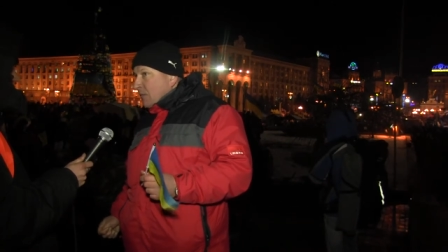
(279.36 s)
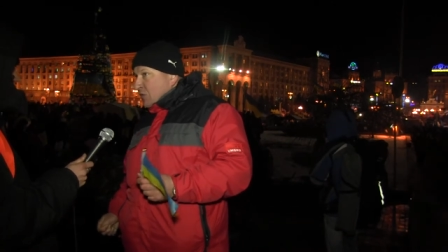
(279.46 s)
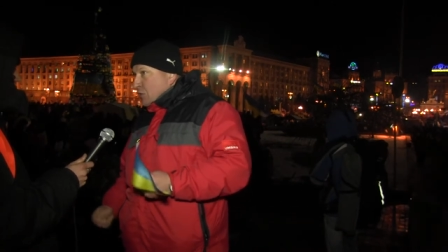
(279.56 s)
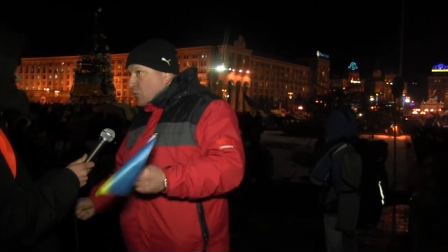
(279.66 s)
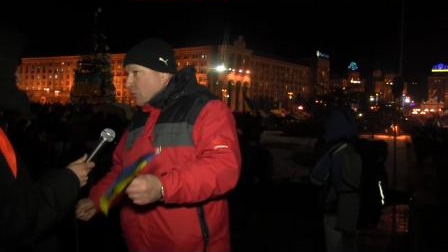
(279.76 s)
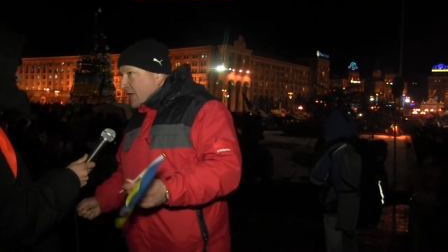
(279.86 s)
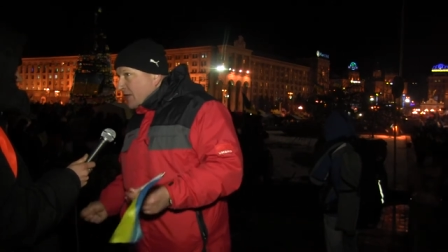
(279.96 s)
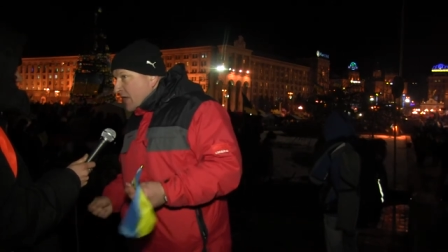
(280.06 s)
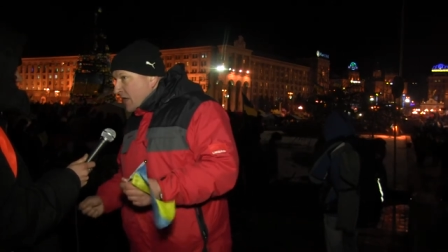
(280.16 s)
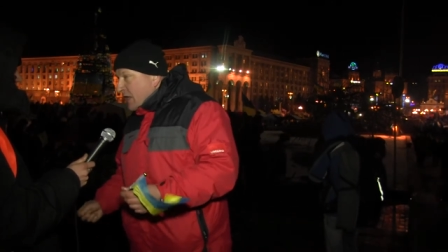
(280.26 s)
Почему вы
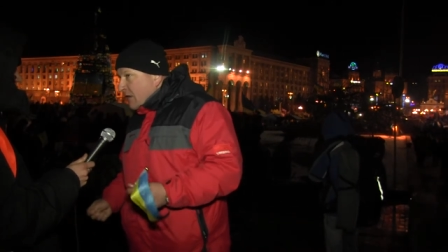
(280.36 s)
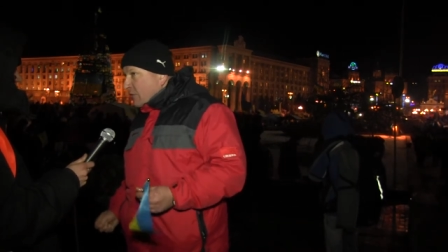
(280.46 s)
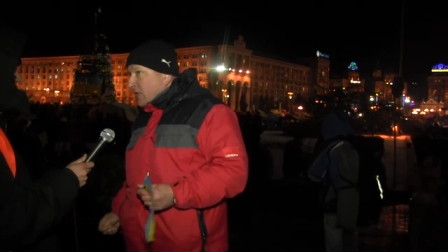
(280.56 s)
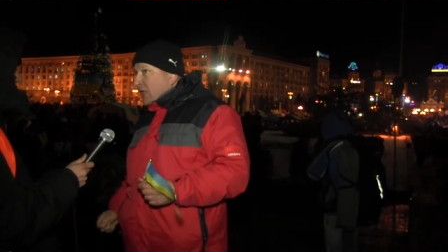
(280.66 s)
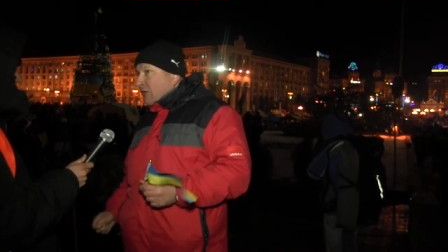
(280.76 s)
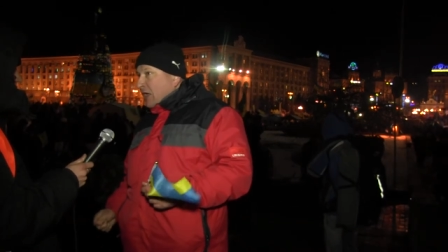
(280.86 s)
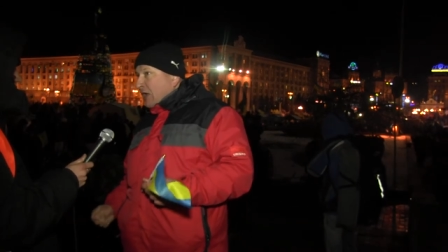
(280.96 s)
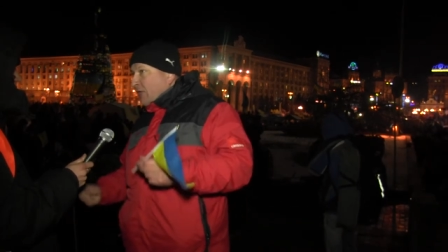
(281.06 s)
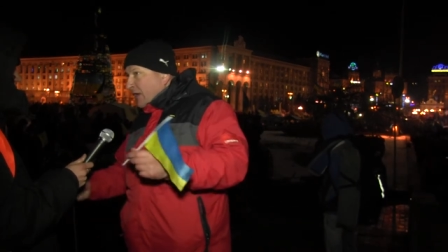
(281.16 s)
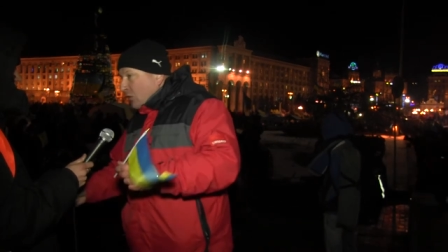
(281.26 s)
деньги не
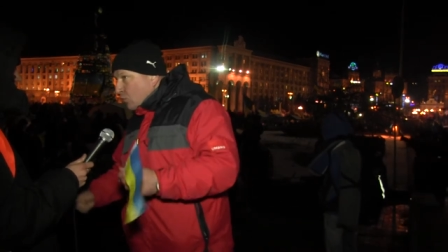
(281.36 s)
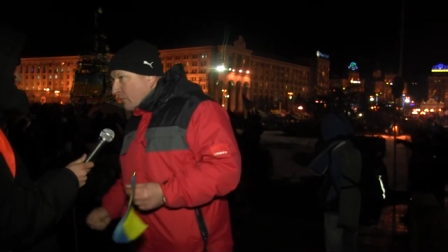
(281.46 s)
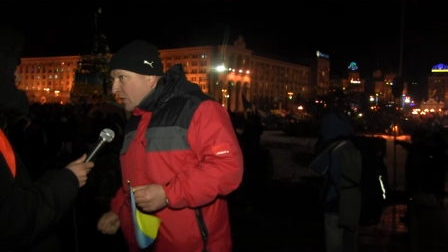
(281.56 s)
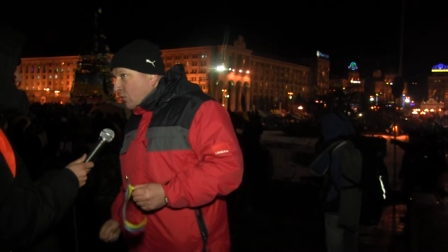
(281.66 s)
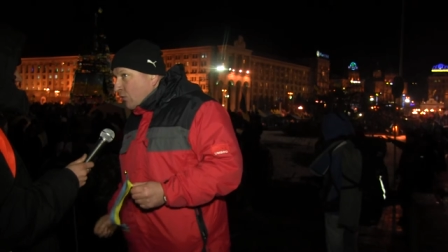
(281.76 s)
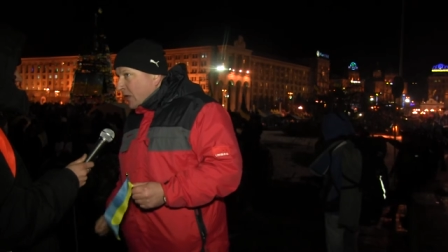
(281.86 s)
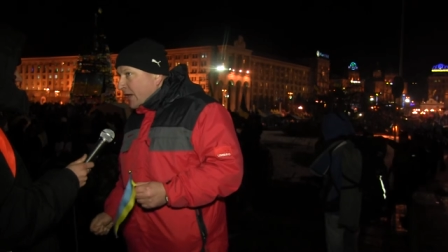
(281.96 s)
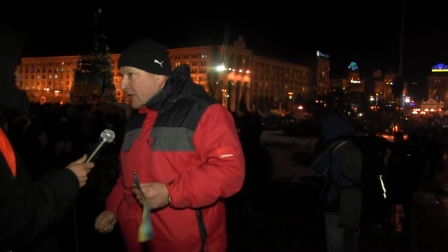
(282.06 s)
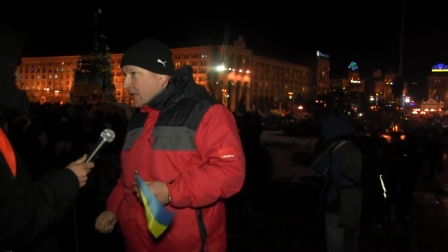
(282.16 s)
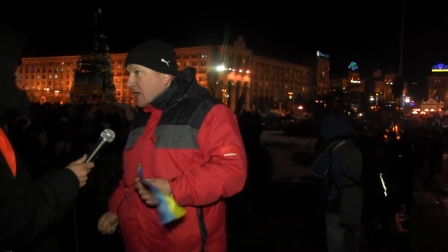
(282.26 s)
вкладывали в экономику
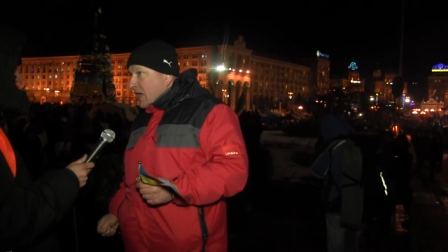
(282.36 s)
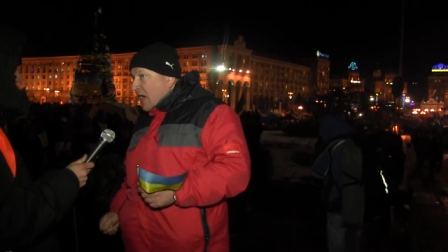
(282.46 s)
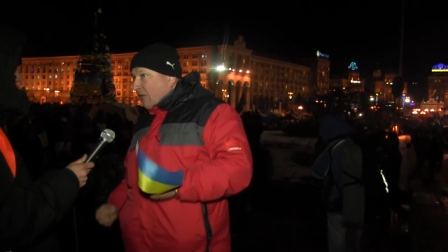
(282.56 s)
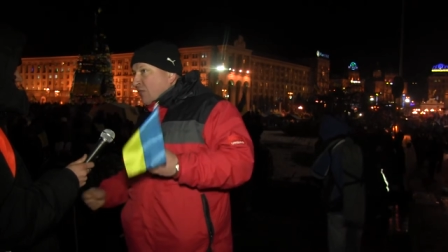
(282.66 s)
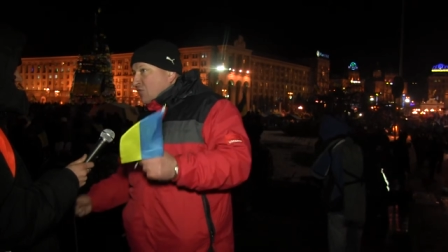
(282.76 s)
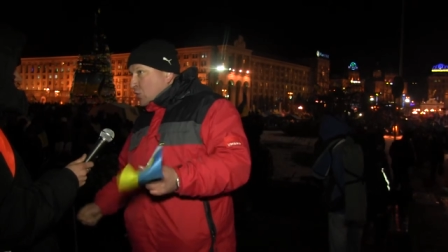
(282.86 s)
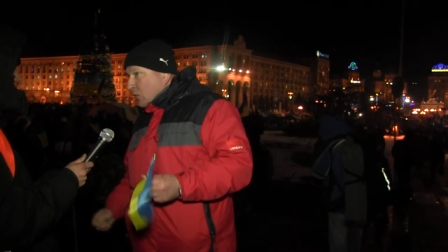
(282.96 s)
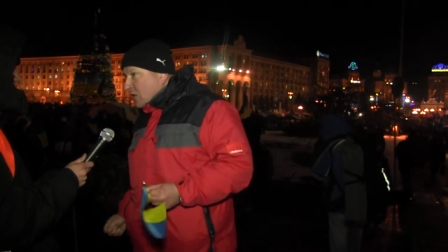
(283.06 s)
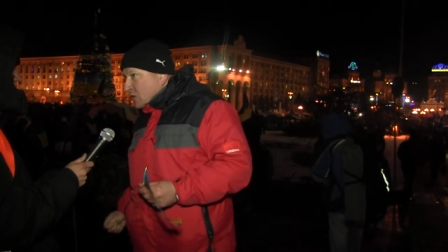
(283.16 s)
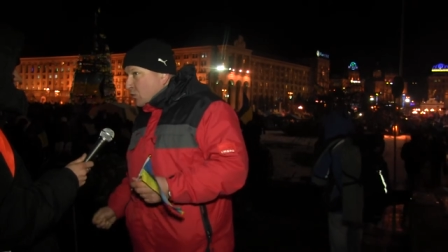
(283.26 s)
Украины, а в
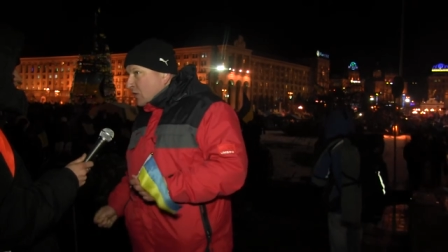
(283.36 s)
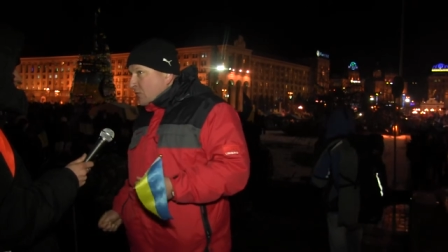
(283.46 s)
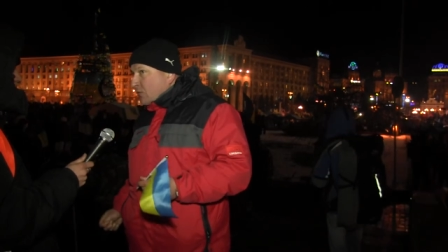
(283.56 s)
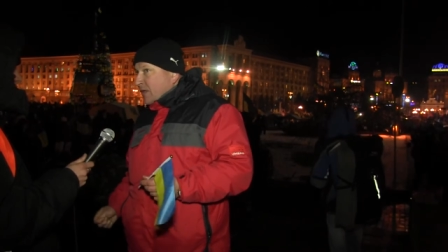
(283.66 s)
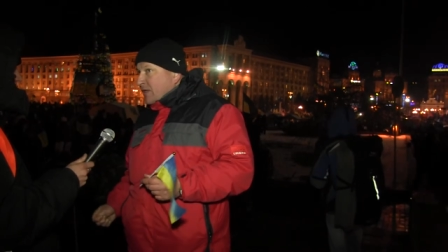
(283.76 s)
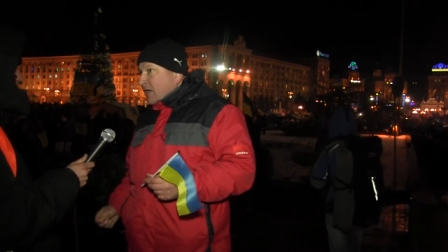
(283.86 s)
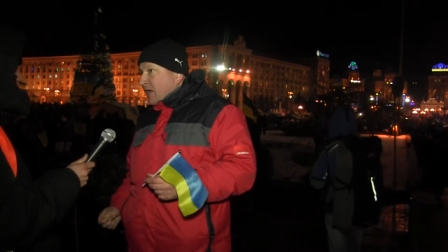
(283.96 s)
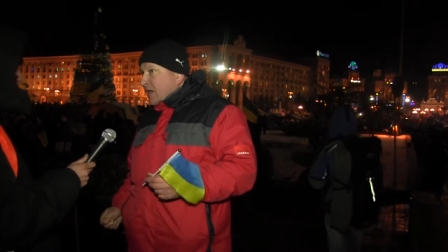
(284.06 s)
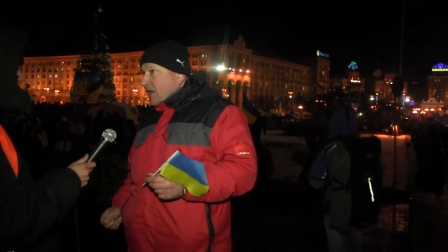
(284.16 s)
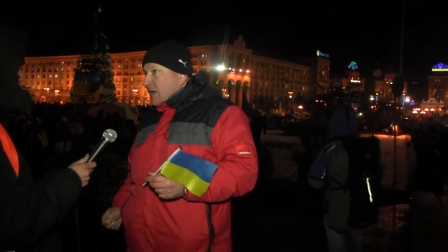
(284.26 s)
офшорные зоны выводили?